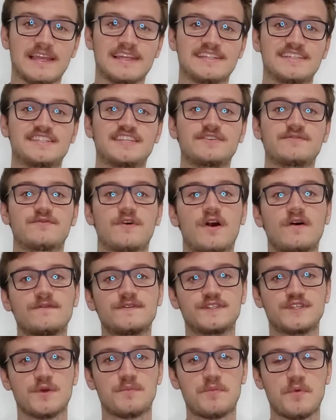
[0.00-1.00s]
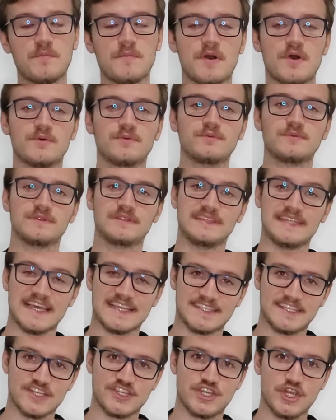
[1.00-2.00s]
Ele desenvolve seu pulmão
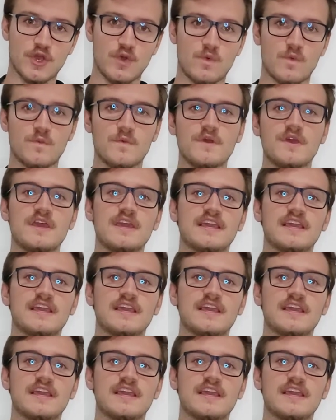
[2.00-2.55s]
nessa G1,